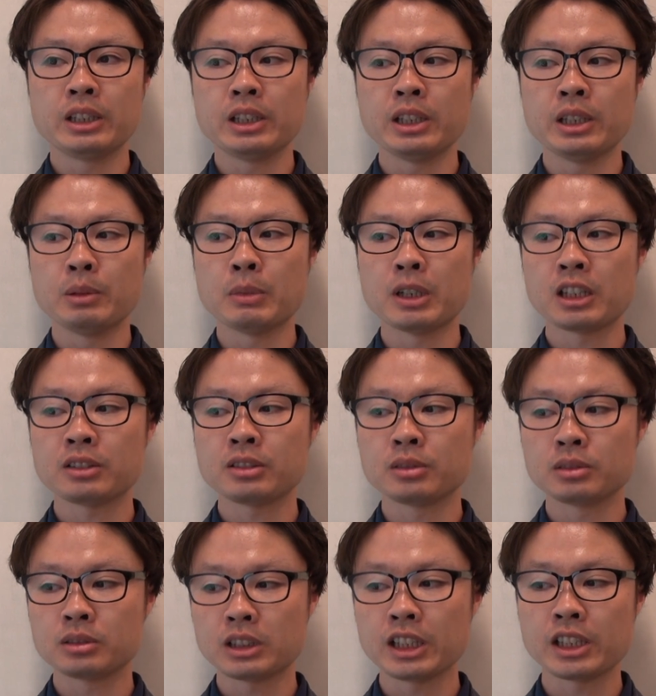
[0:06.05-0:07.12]
えー、
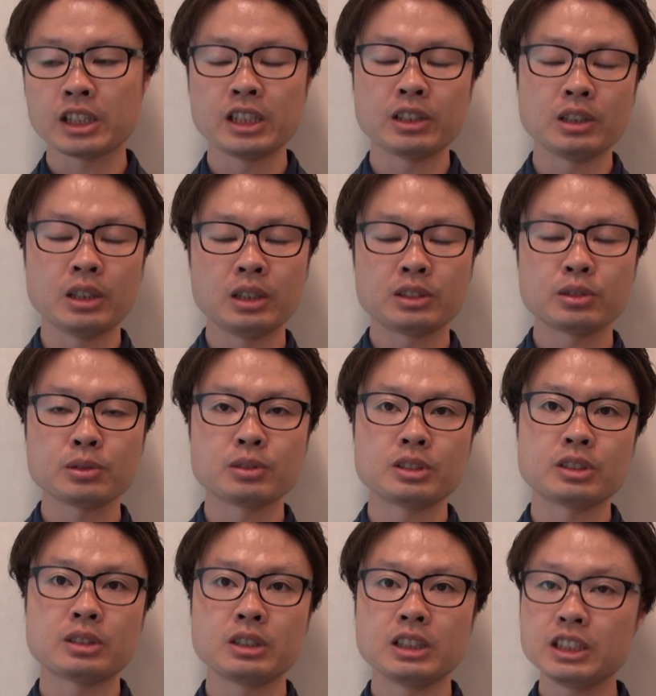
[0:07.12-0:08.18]
マラソン大会とはちょっと